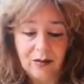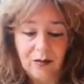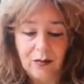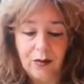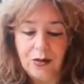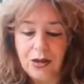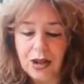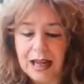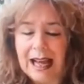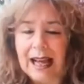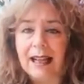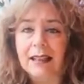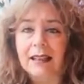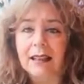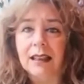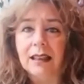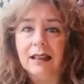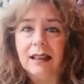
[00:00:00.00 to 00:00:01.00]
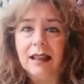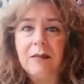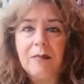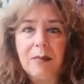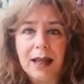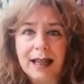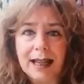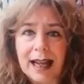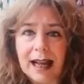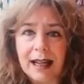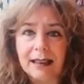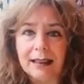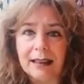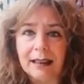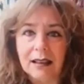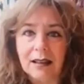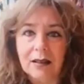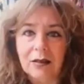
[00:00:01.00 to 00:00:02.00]
fucilati,
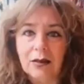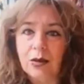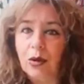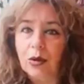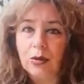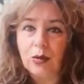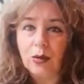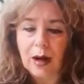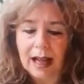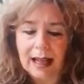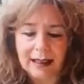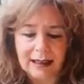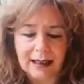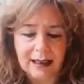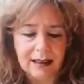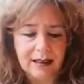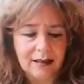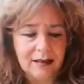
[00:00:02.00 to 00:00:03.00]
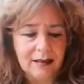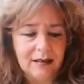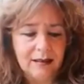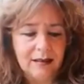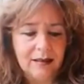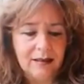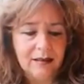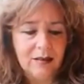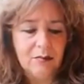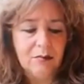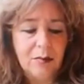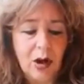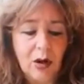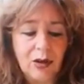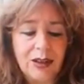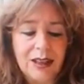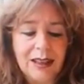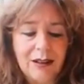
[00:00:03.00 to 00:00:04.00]
impiccati, torturati,
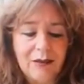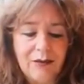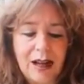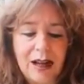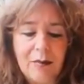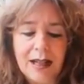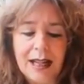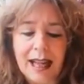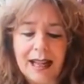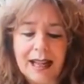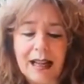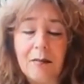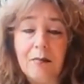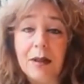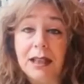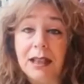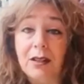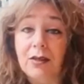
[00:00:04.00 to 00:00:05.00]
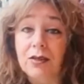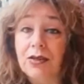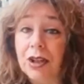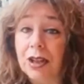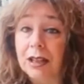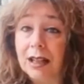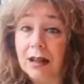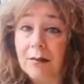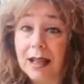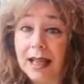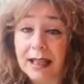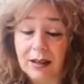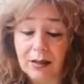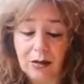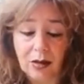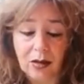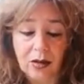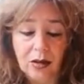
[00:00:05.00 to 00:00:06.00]
morti di fame nei campi di
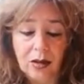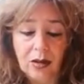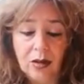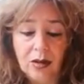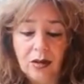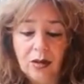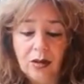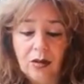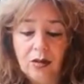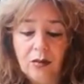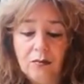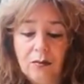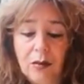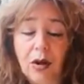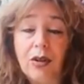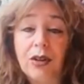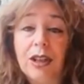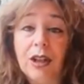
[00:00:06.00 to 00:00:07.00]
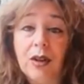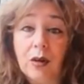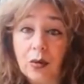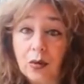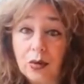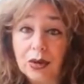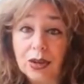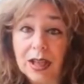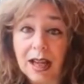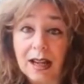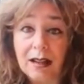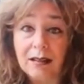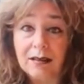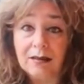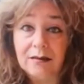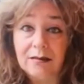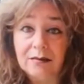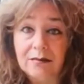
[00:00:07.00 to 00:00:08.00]
concentramento, morti in Russia,
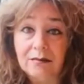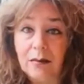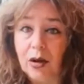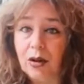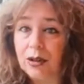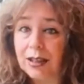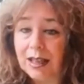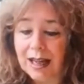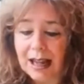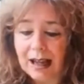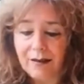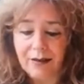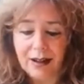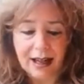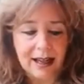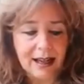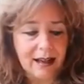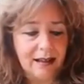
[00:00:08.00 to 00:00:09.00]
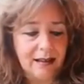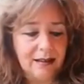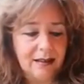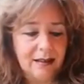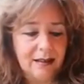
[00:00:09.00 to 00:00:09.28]
morti in Africa,